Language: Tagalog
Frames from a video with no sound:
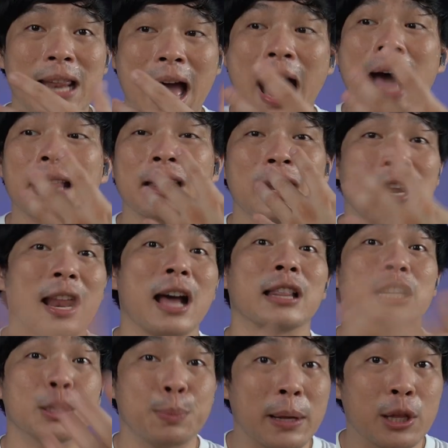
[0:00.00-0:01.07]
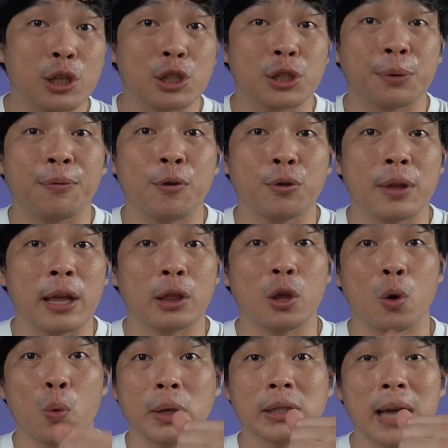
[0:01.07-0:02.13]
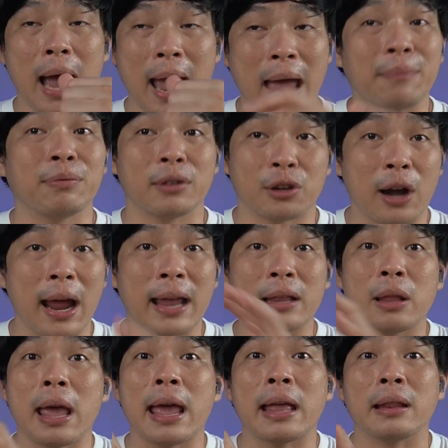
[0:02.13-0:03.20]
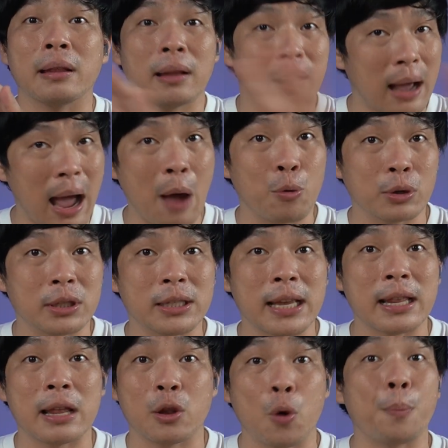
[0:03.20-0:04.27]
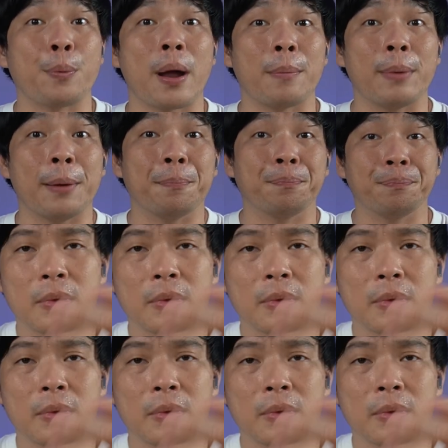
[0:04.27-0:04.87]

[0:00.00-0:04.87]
lahat na nakadisplay dito sa phone nito which I have tried and I would say na no problem.